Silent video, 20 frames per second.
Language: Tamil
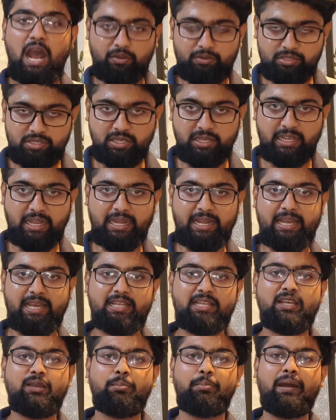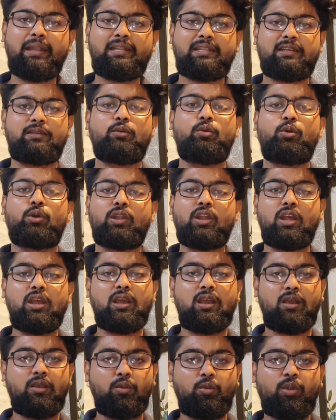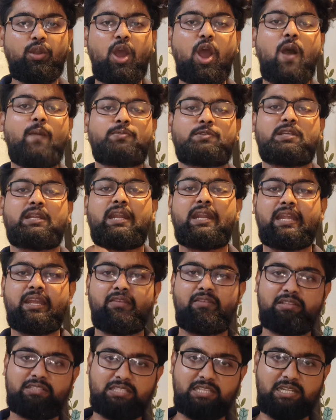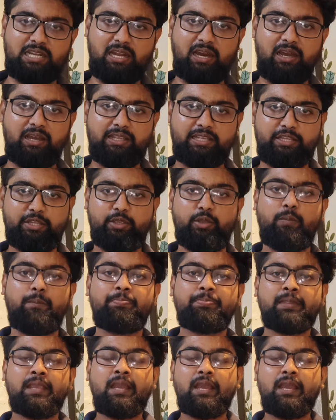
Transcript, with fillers: அவசியம் கிடையாது பட் ஒரு ஒரு ஆப்ஷனா நீங்க வச்சுக்கலாம் இதையும்